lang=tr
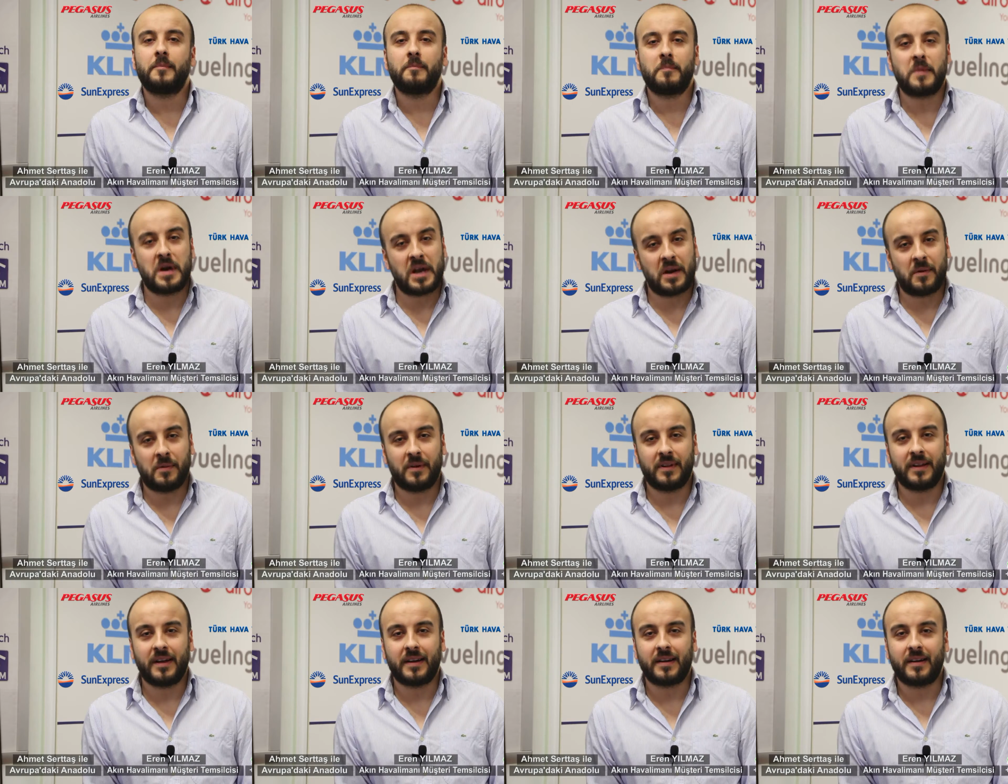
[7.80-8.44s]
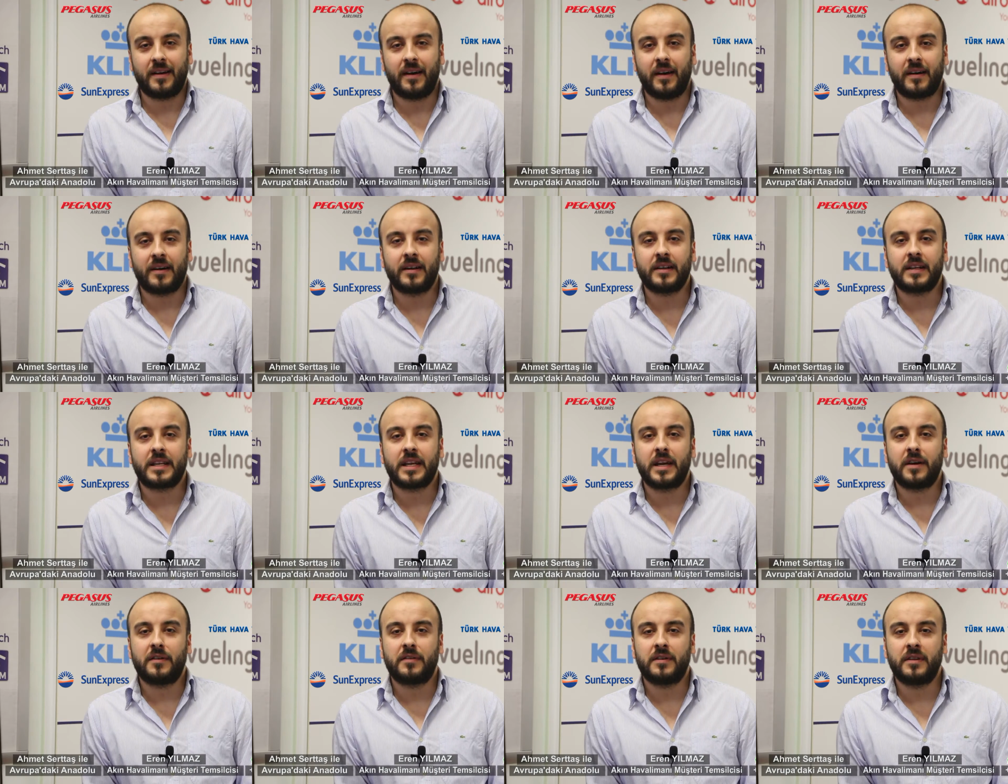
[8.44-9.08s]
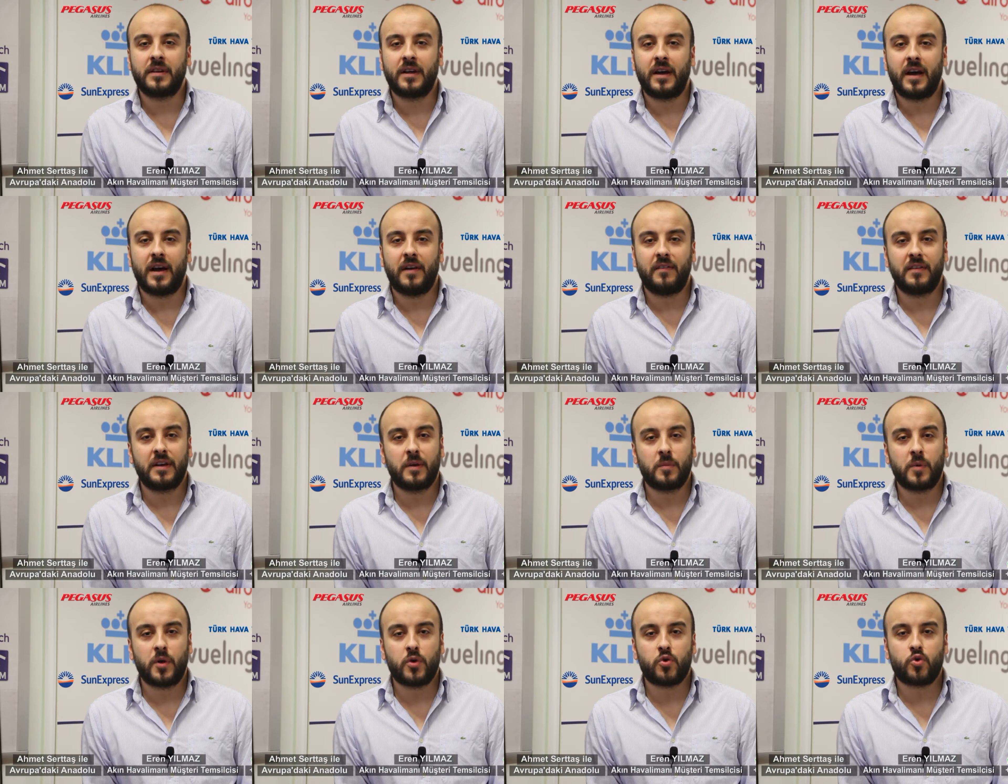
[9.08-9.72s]
Merhabalar, Akın Travel
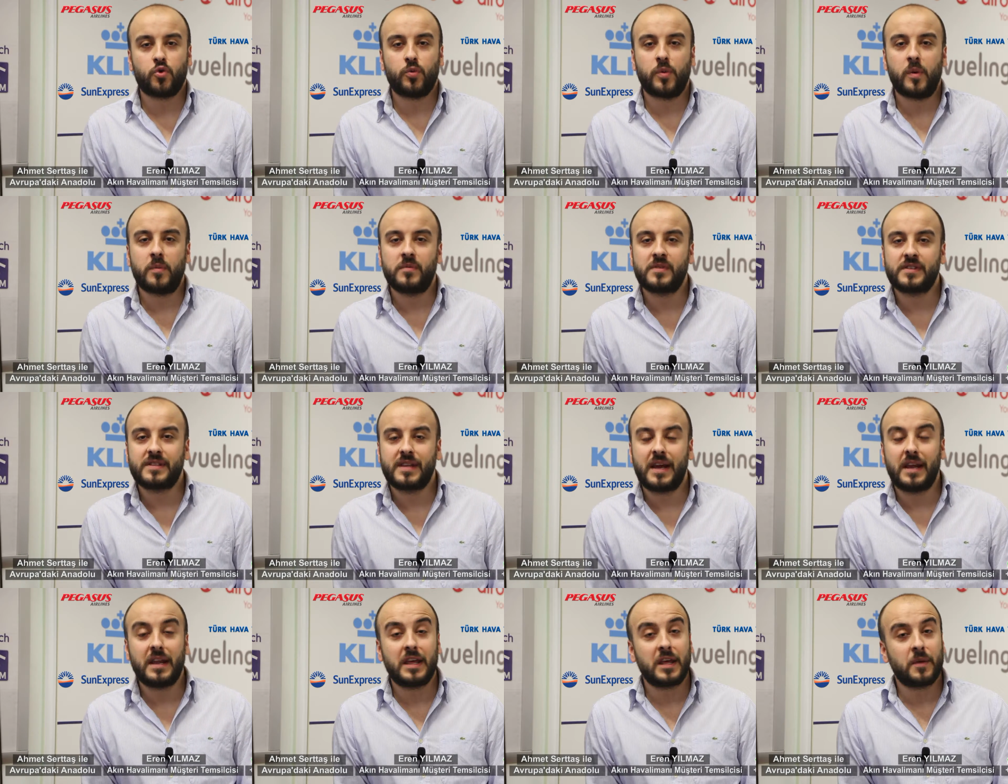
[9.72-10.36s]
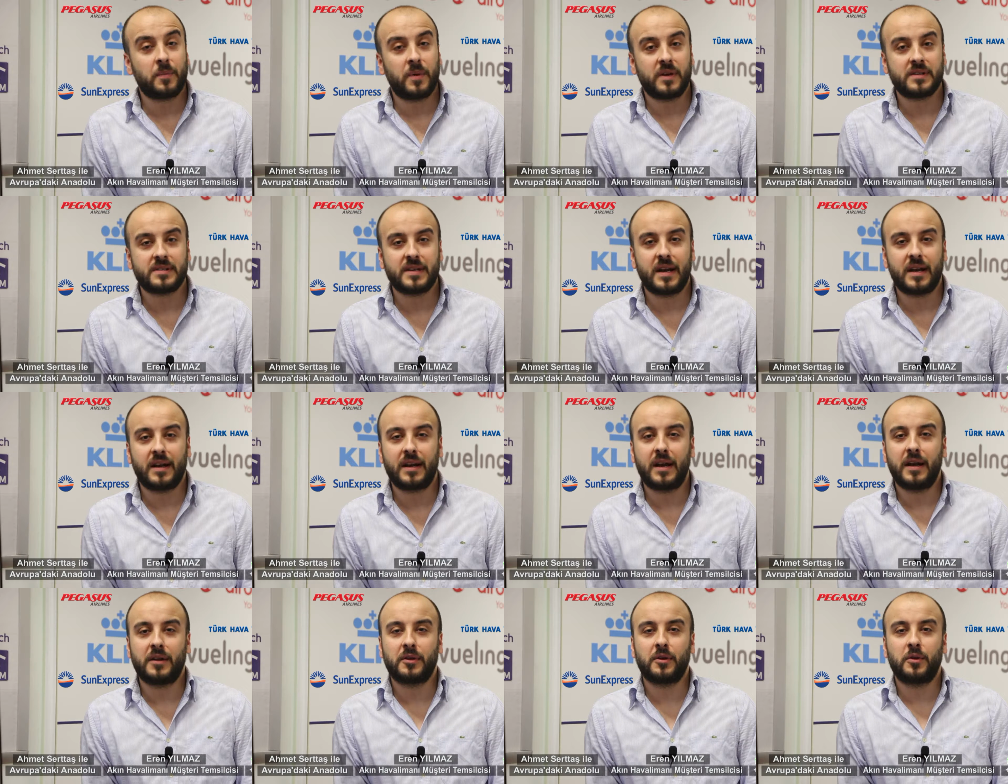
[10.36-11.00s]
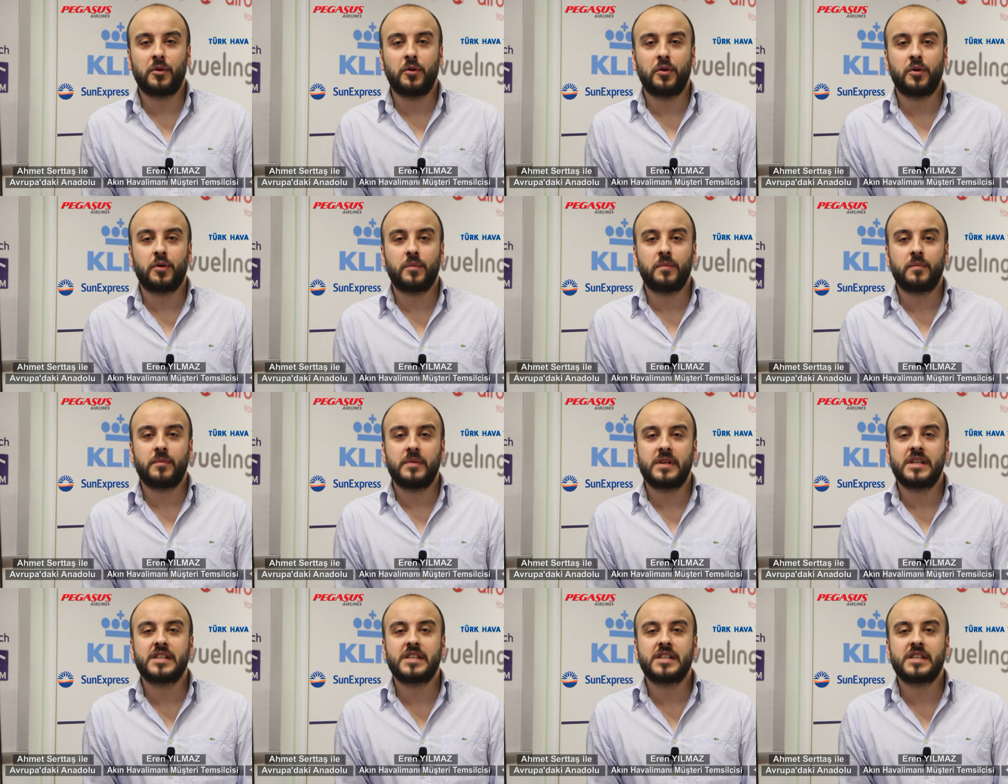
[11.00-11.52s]
Havalimanı şubemizden iyi pazarlar diliyorum.